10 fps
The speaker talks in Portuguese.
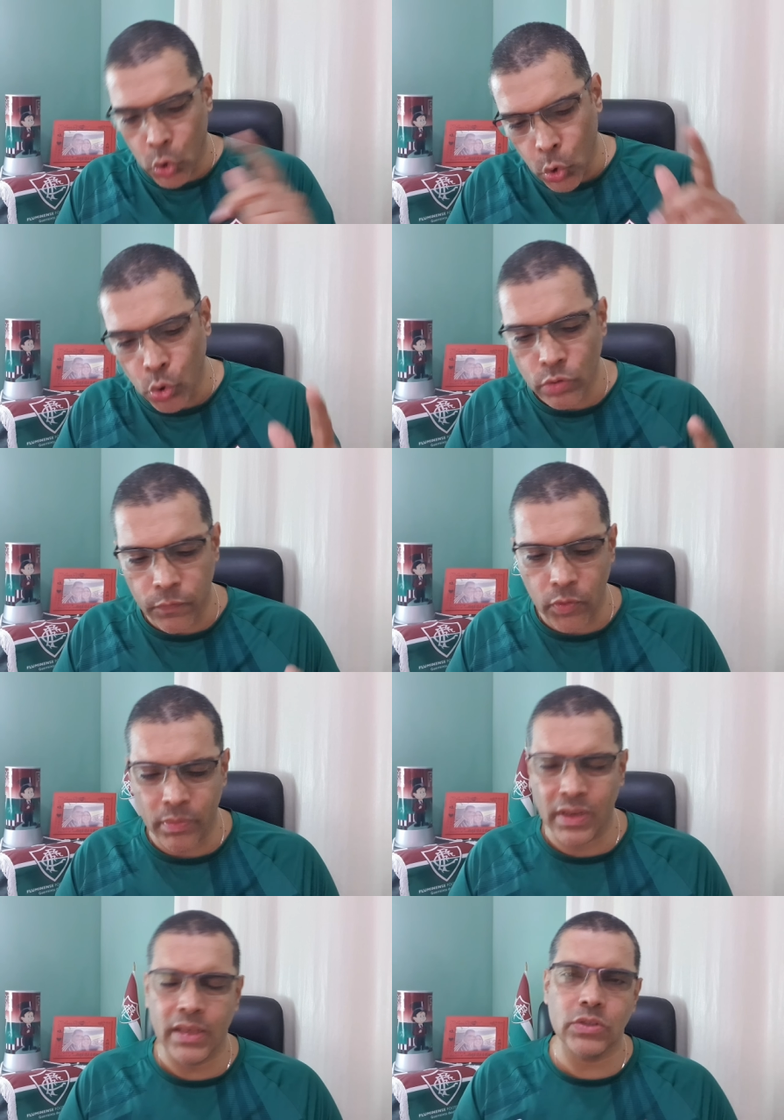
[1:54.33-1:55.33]
Gol do
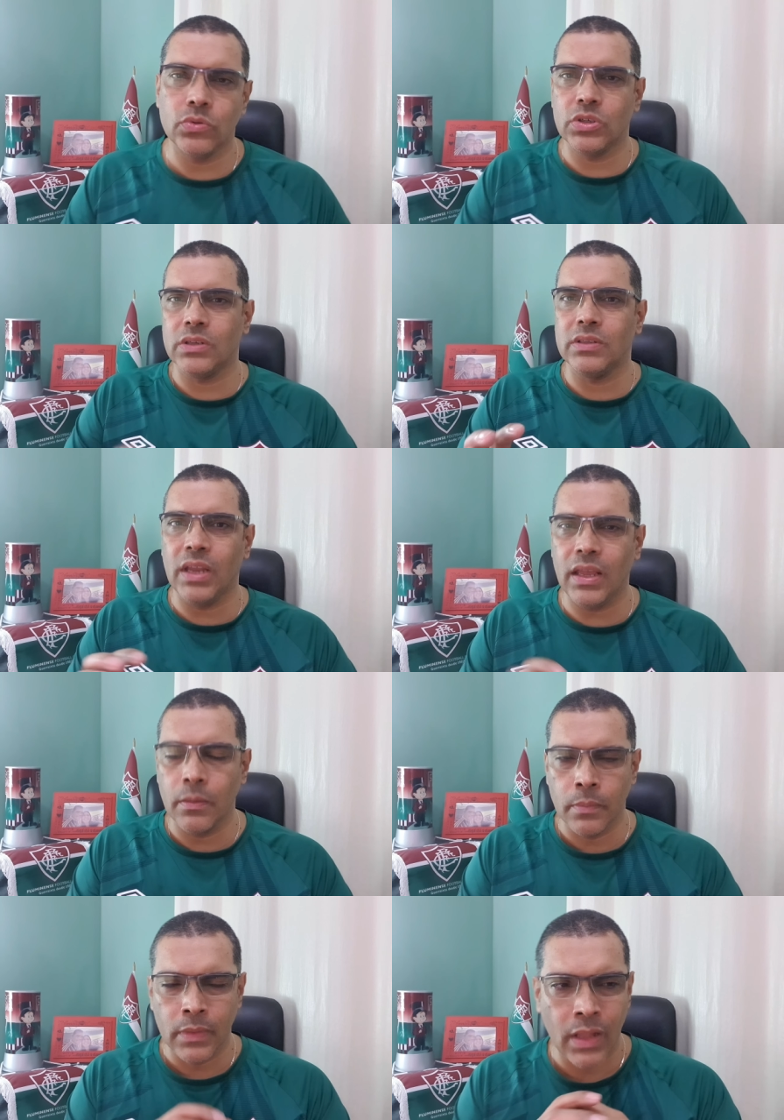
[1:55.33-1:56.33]
Fluminense, o
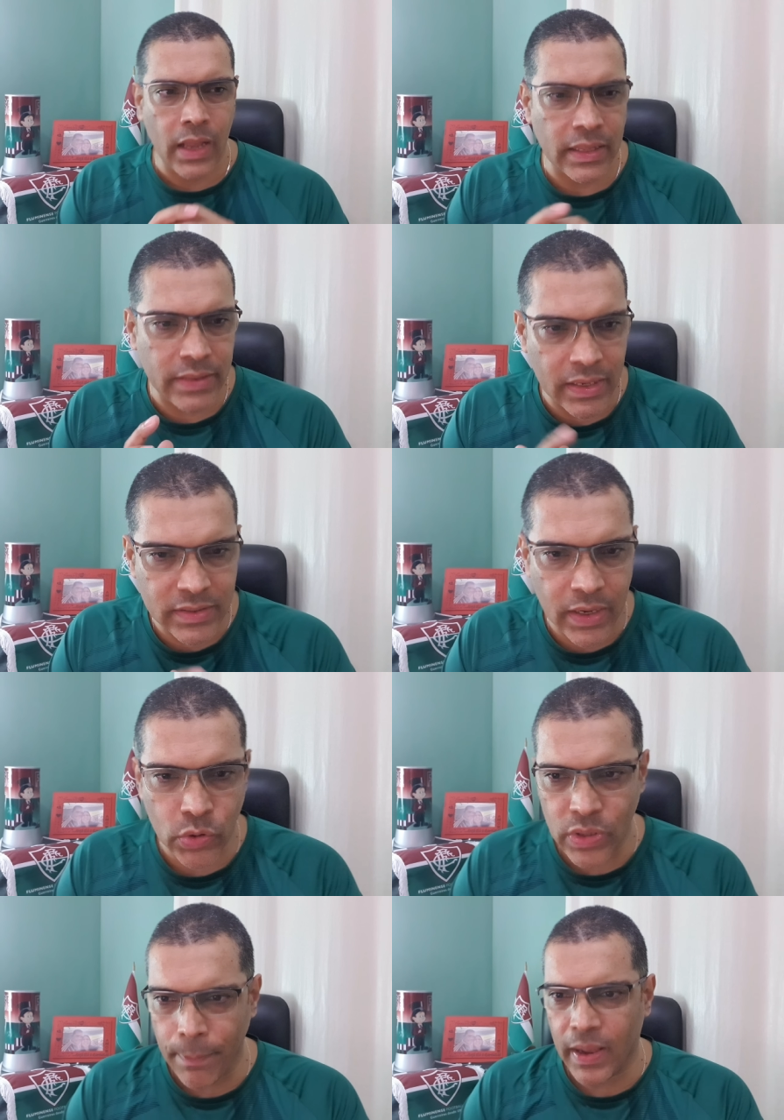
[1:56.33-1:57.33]
Jandrei até
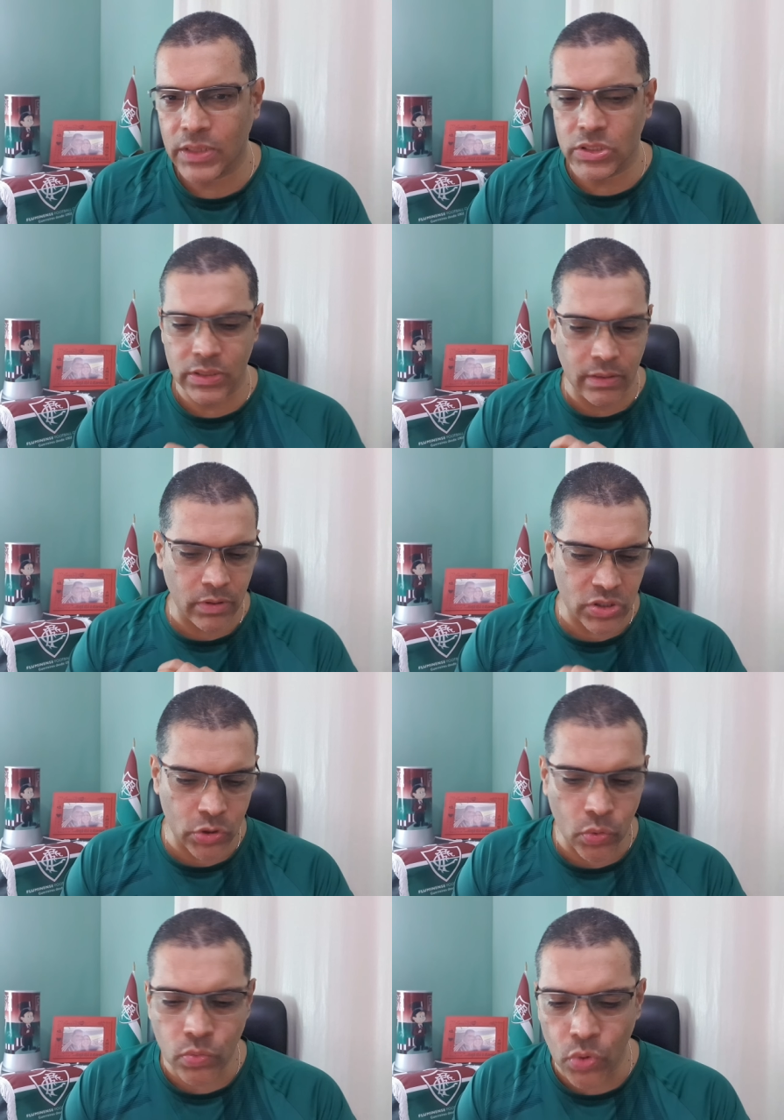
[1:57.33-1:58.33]
saiu da partida, acho
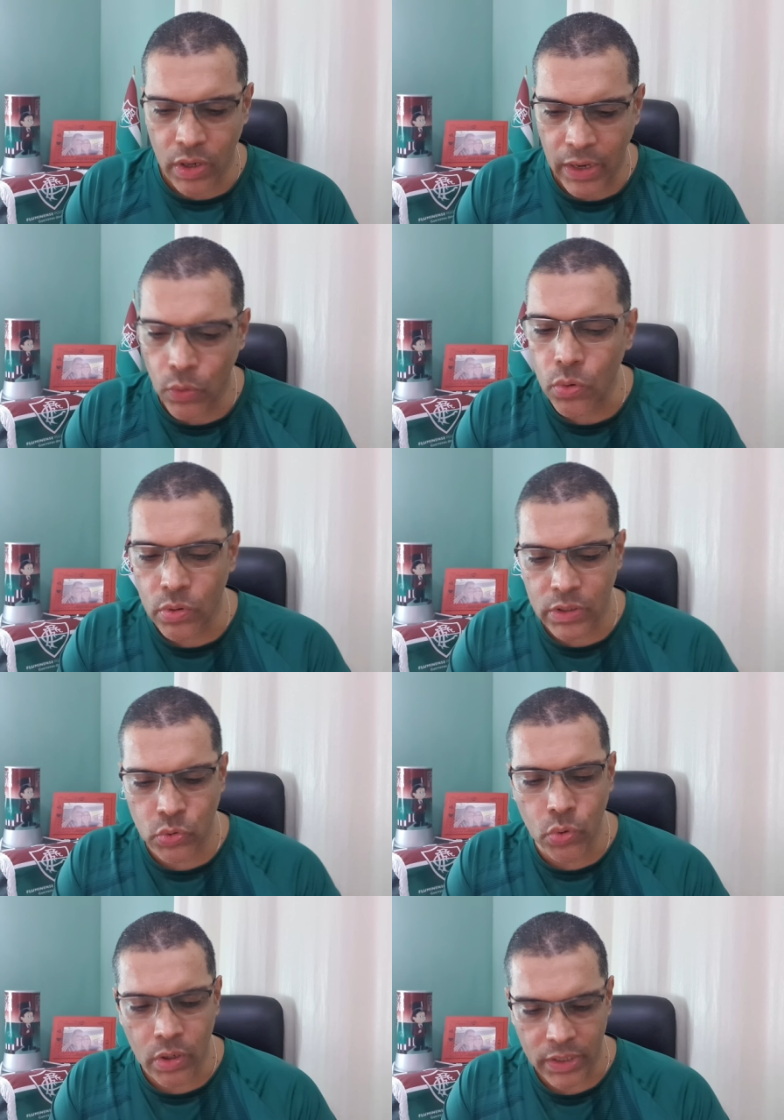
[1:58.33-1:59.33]
que deu um nó na coluna
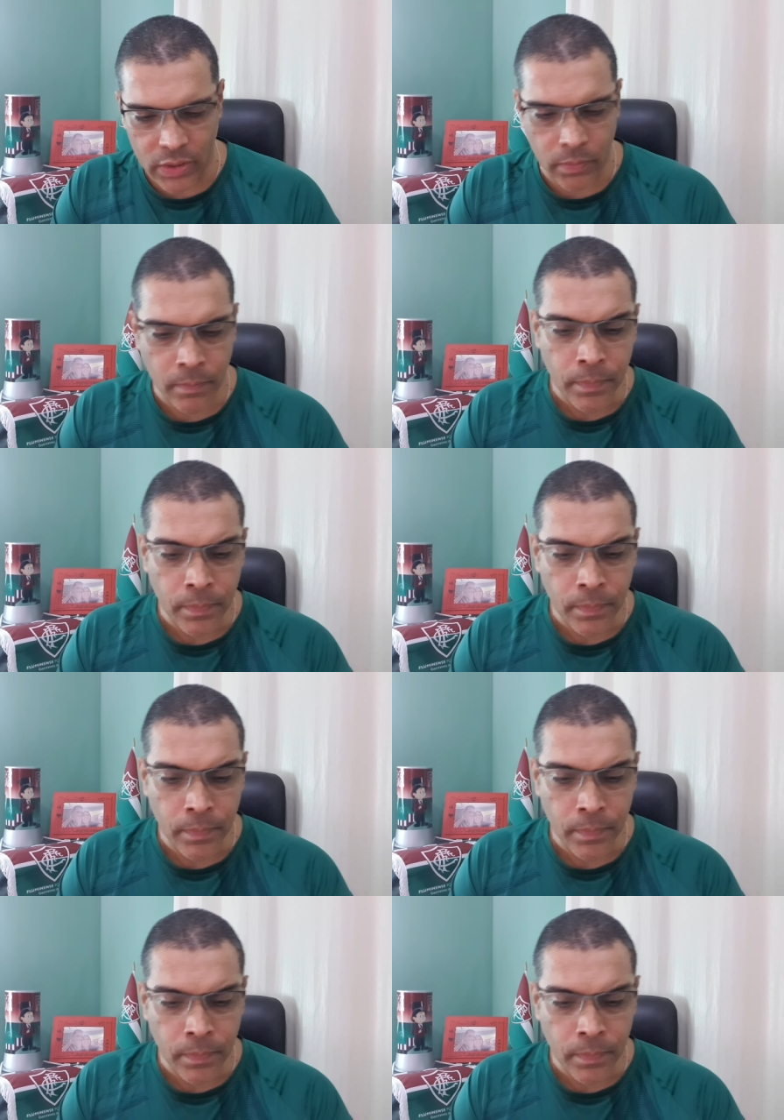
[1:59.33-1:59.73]
do goleiro.